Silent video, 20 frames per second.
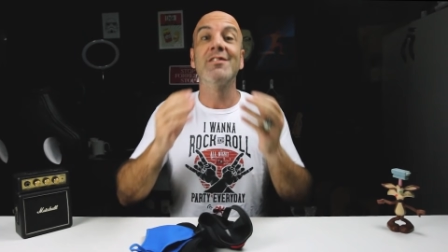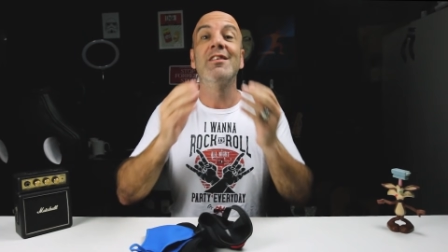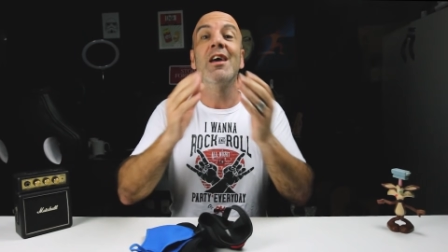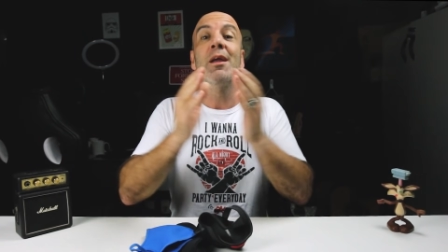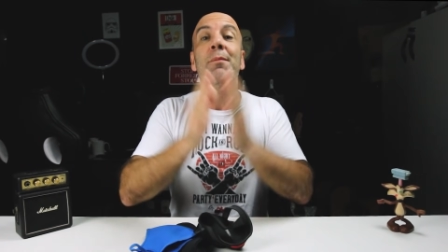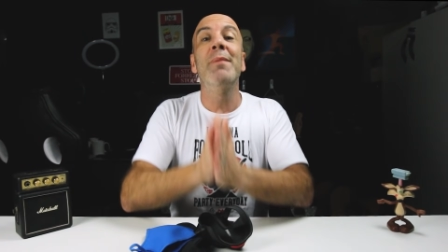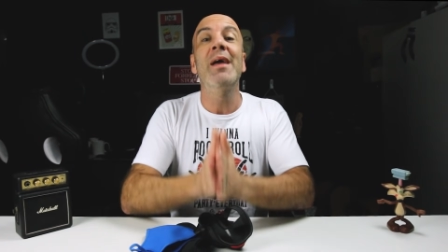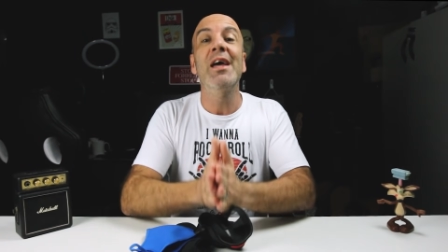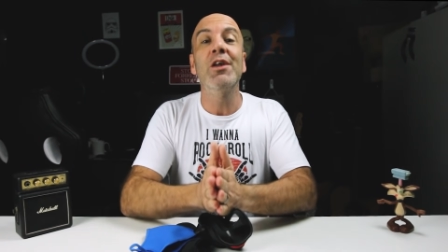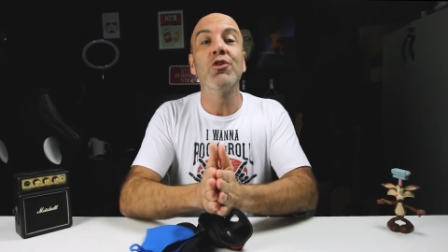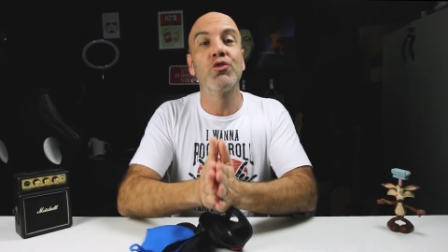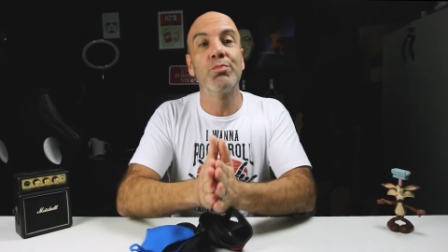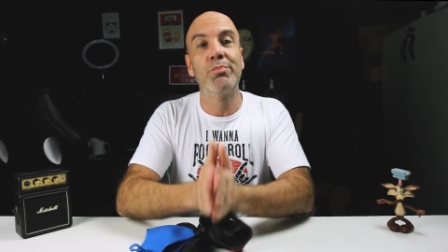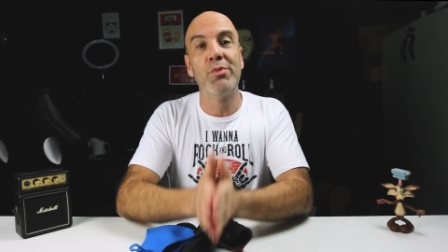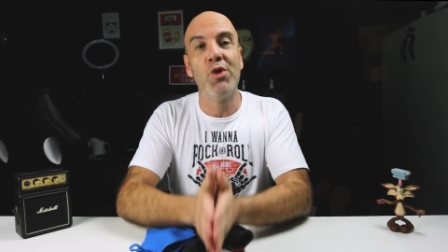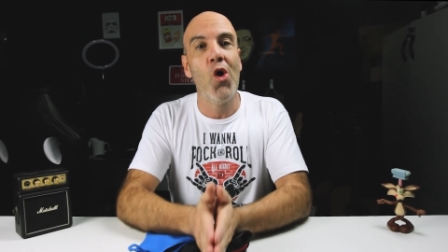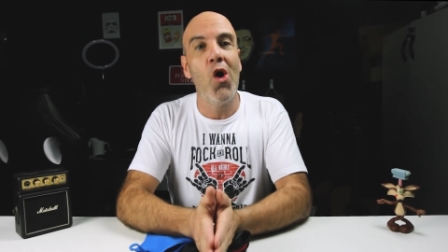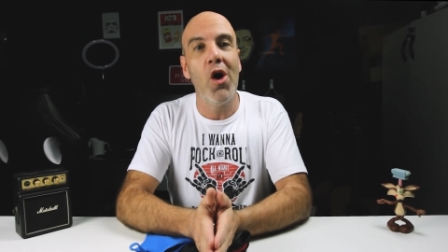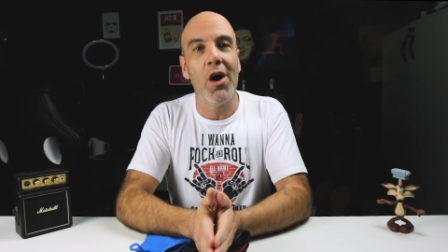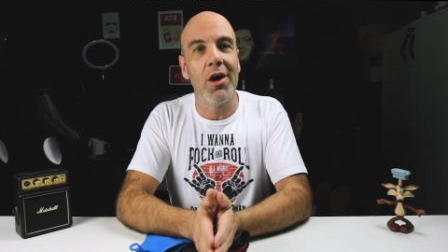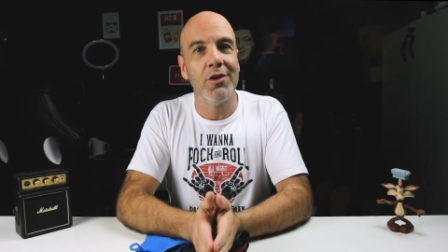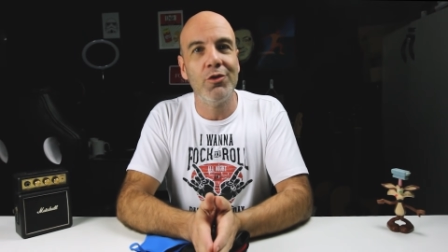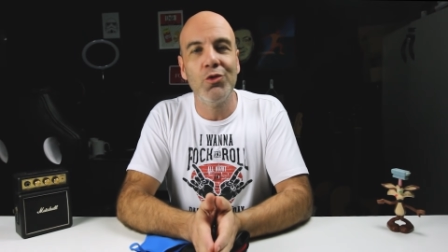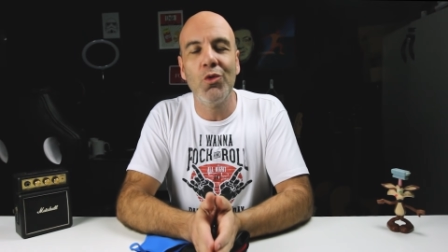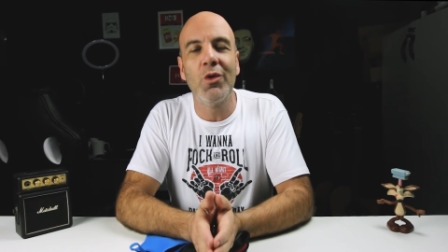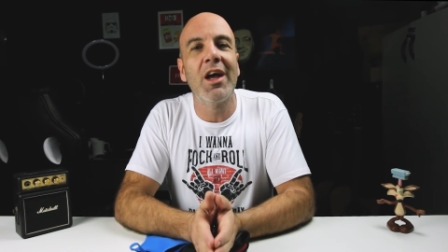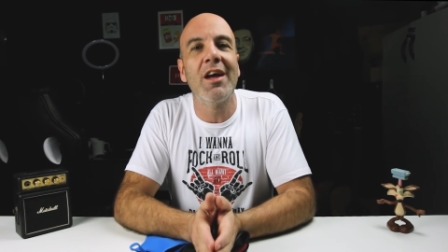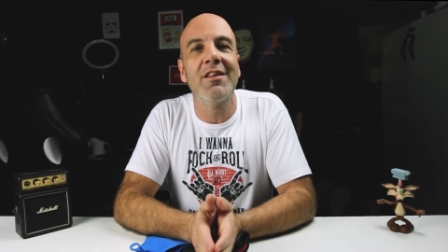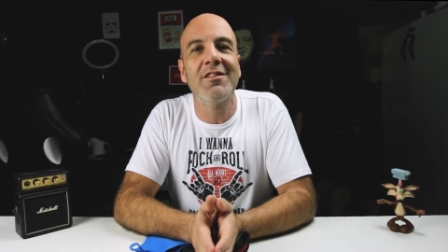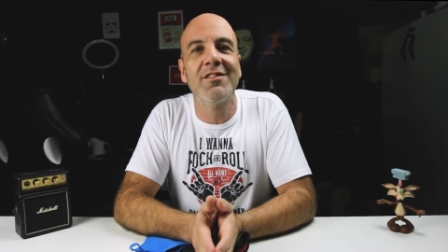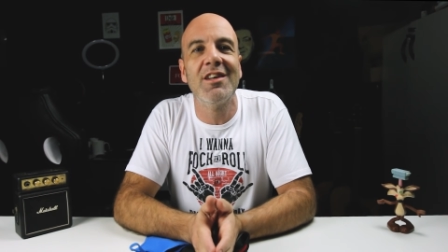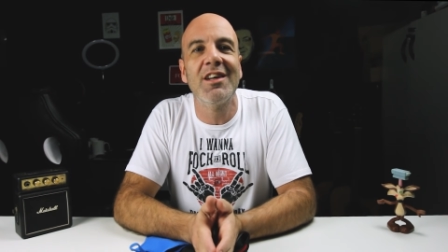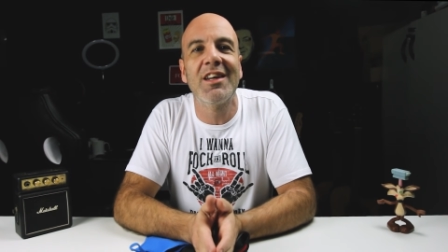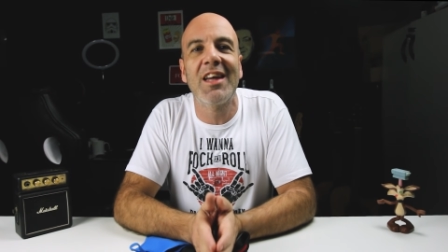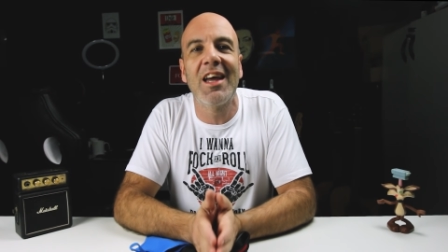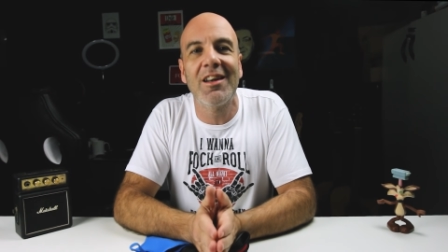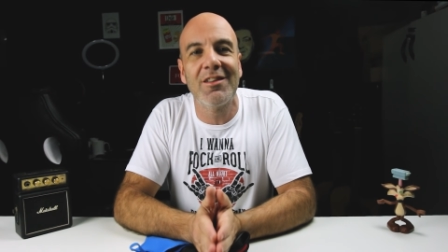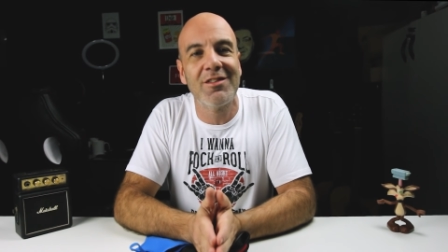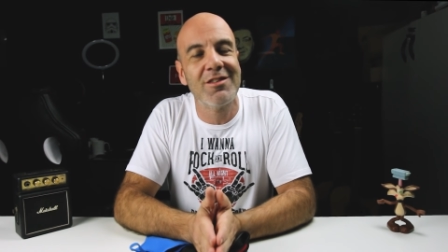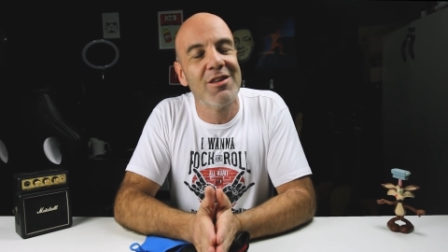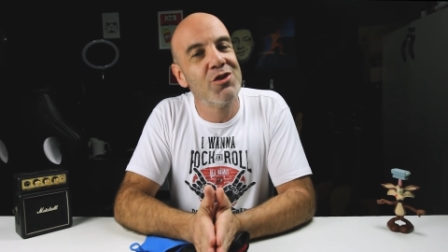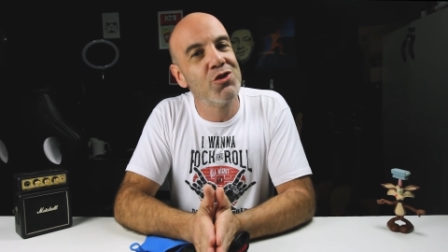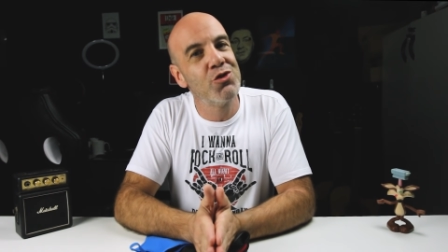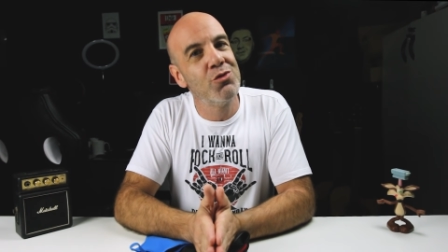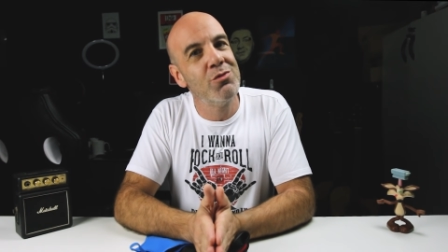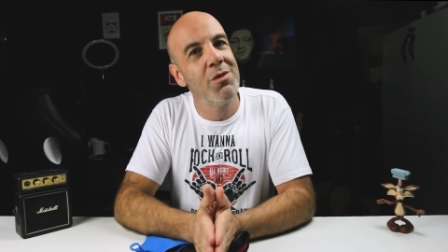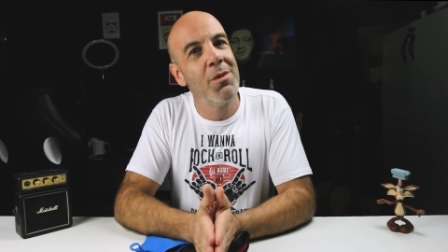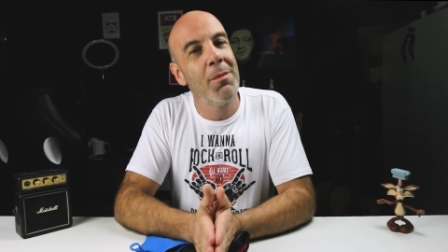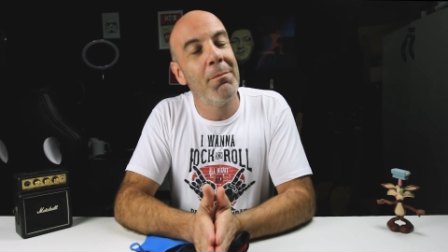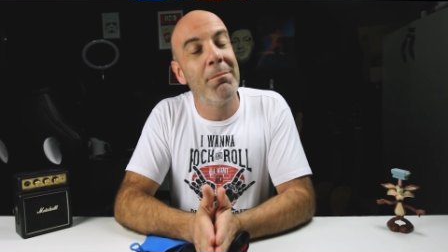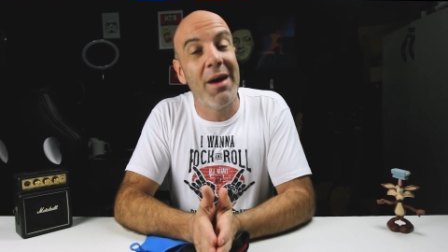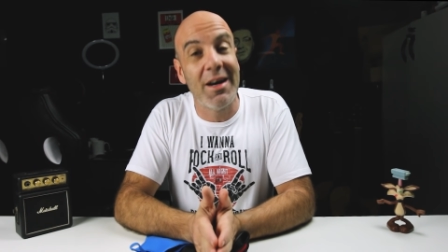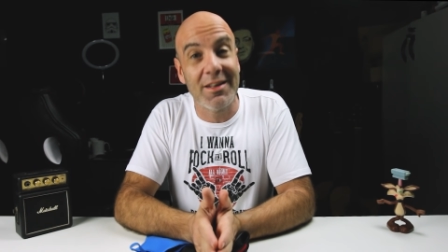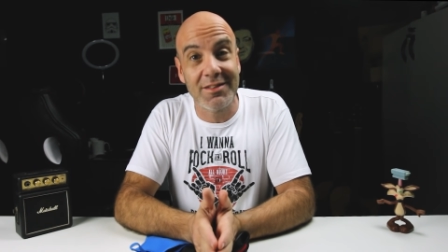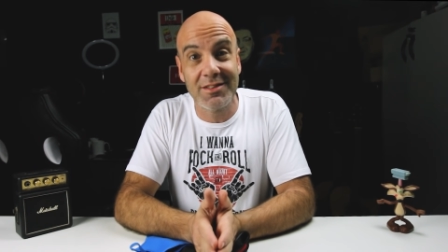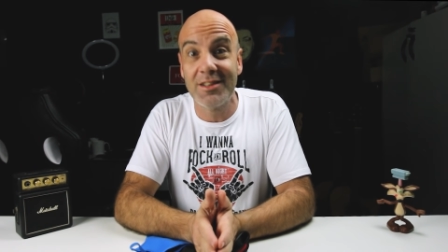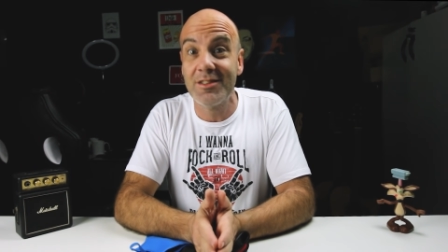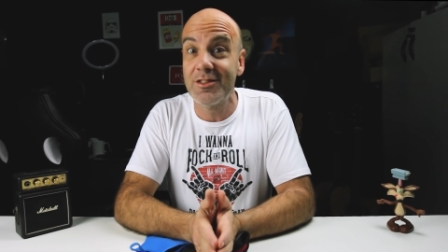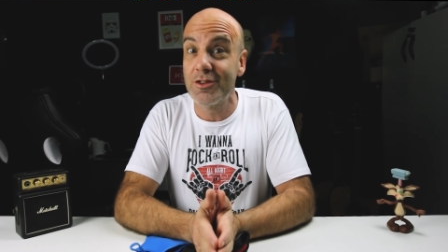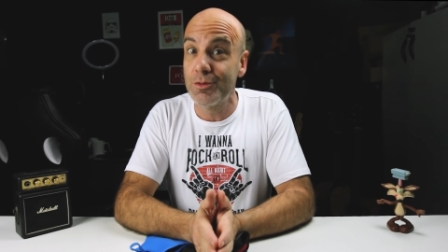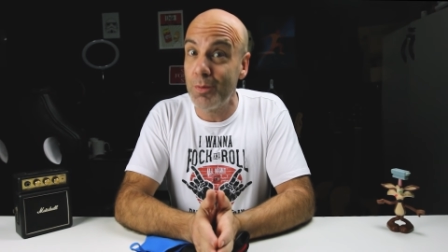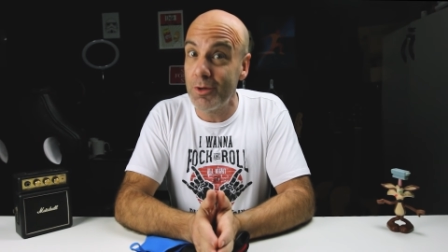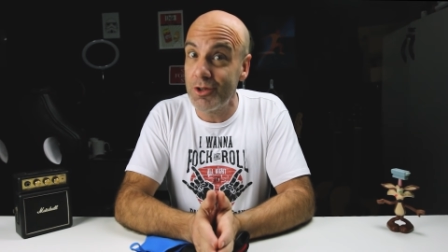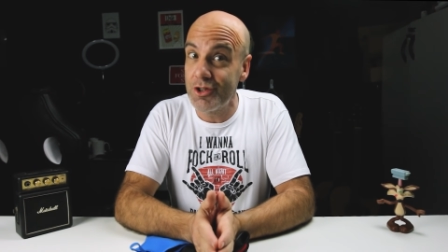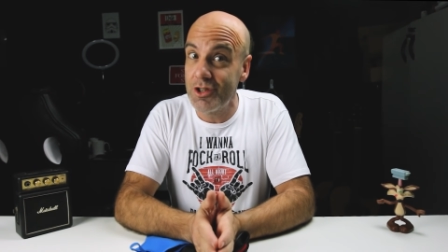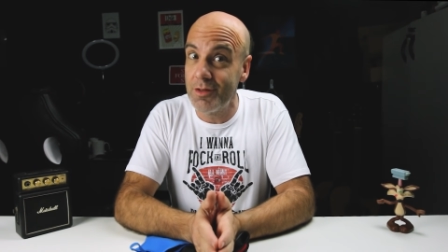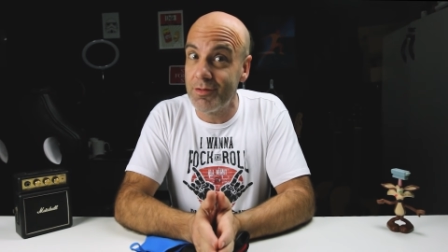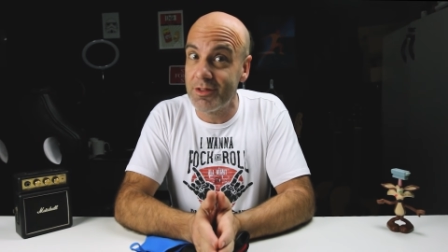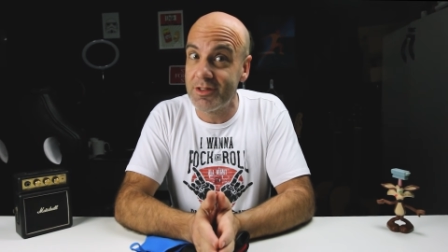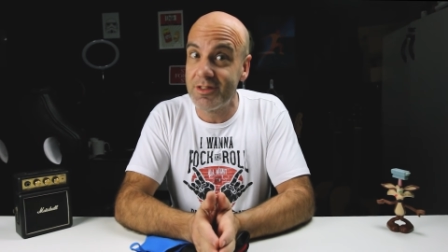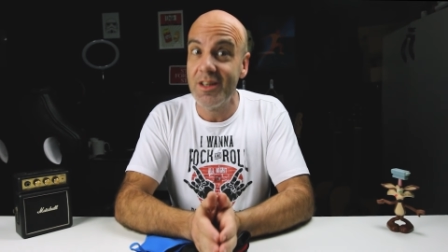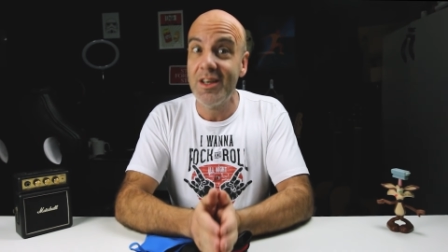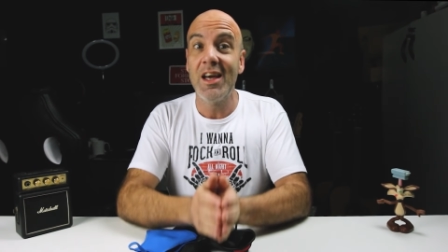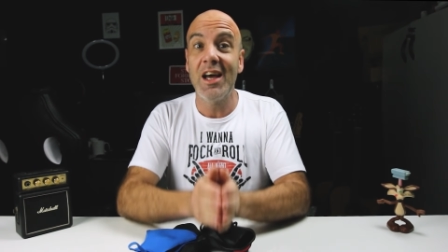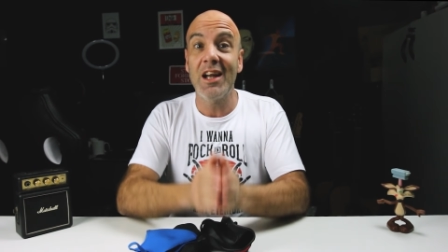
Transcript: Ser menos pior não quer dizer que elas sejam máscaras esportivas.